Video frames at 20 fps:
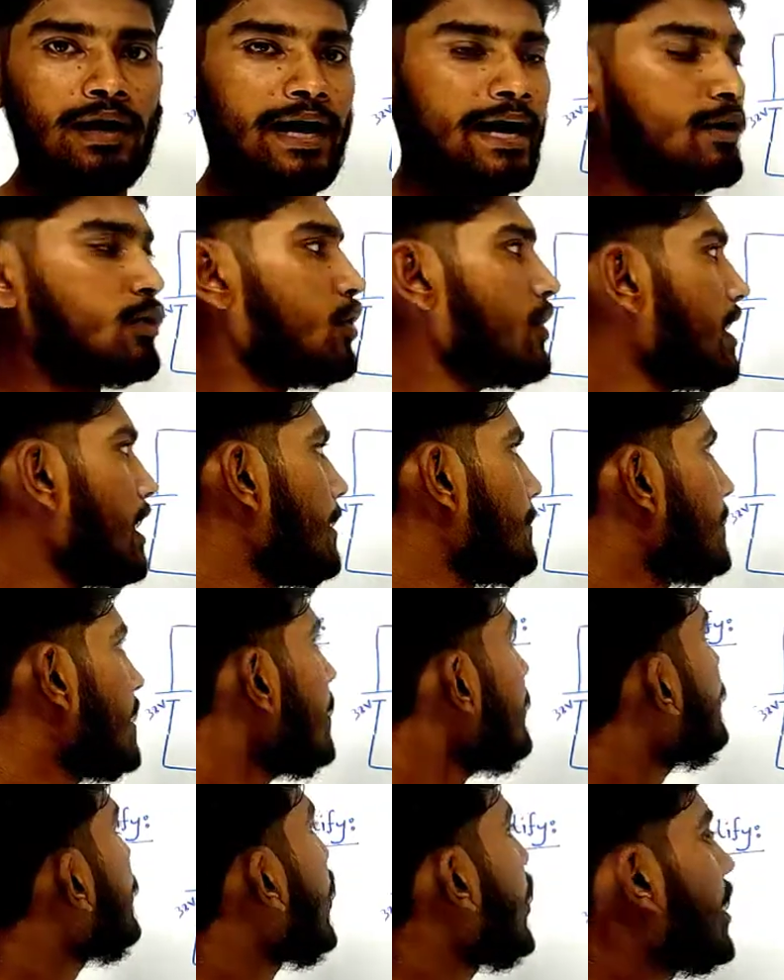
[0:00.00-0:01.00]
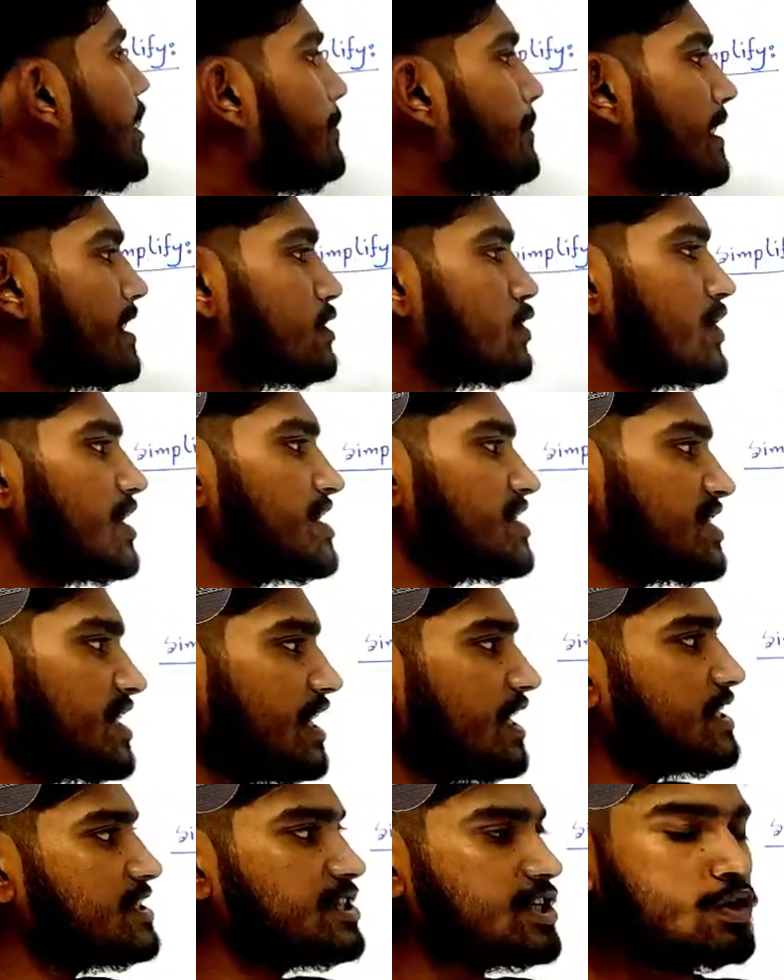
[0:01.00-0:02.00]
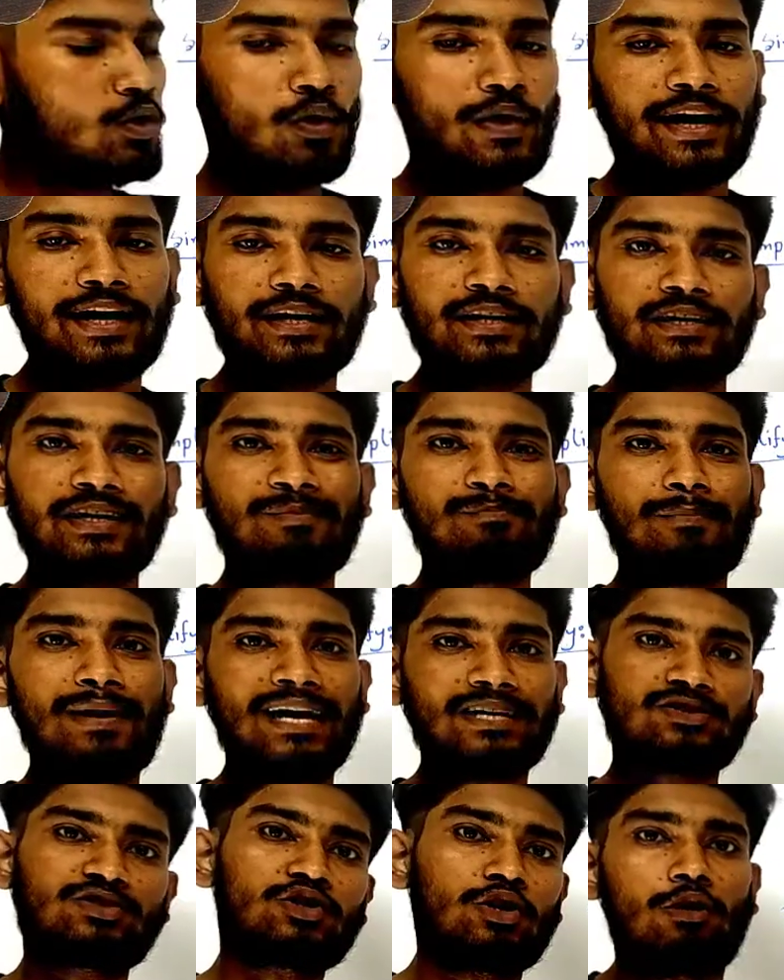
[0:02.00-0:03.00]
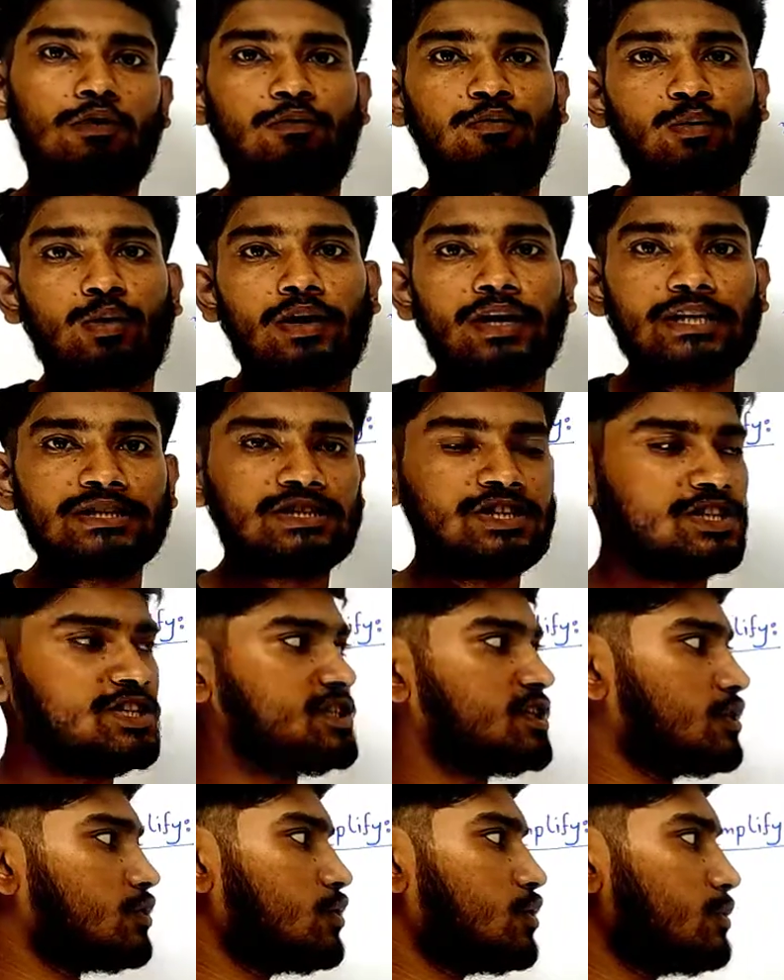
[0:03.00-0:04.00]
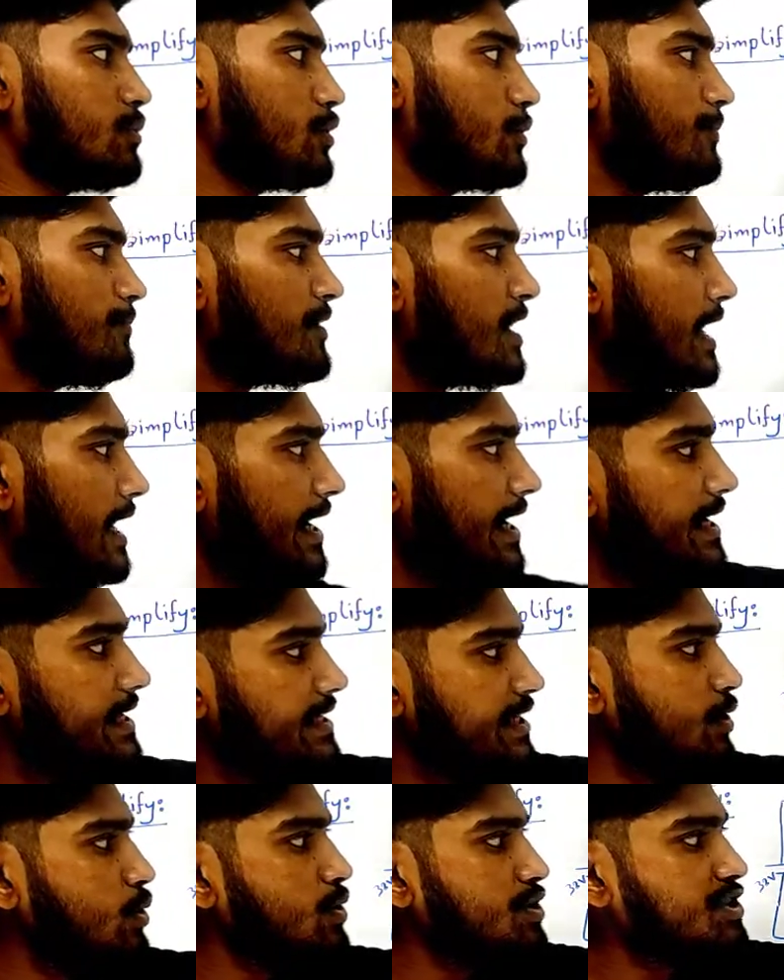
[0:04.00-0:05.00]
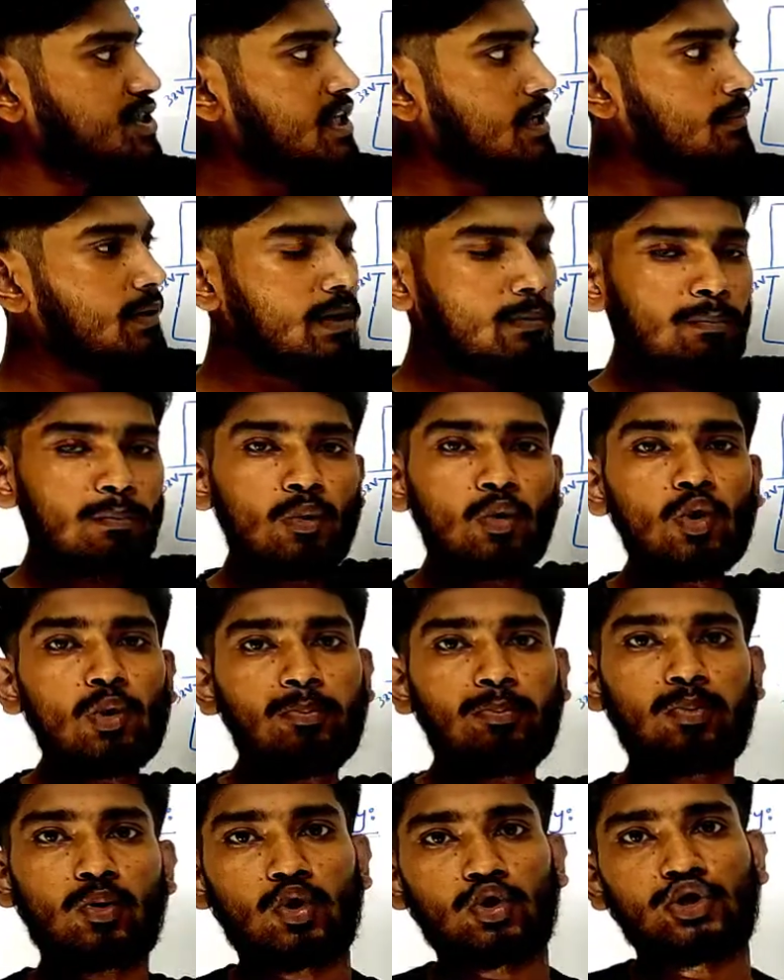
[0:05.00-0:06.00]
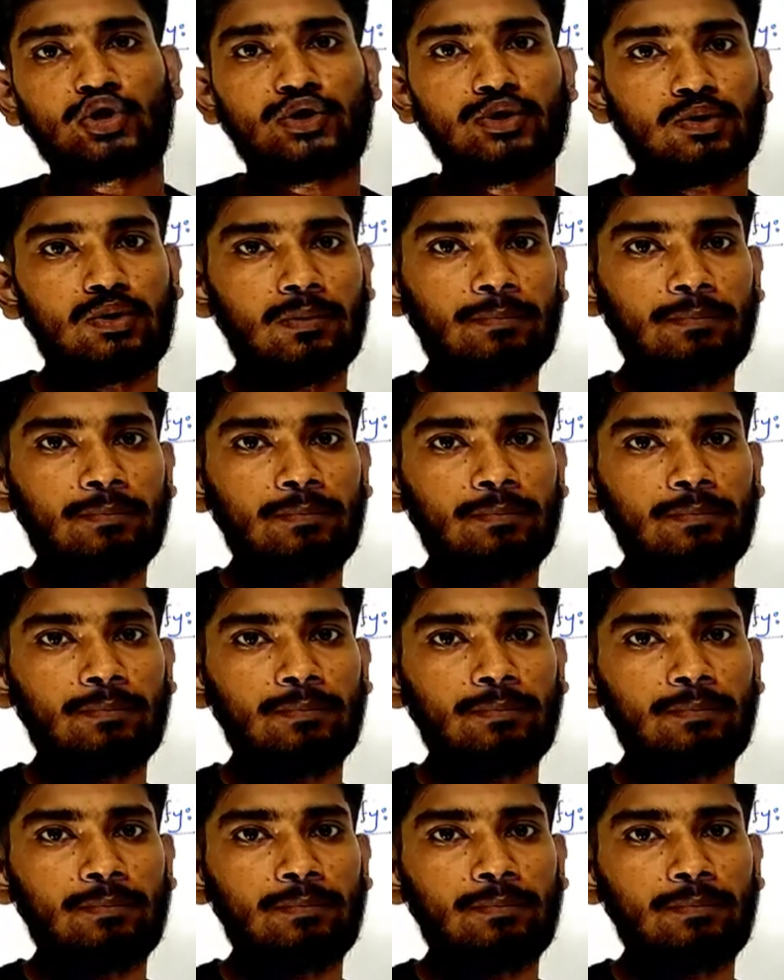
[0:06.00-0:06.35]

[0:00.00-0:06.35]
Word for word: এখন আমরা পয়েন্ট মেথডের সাহায্যে কয়েকটি ম্যাথ সলভ করার চেষ্টা করব এটি হচ্ছে আমার মূল প্রশ্ন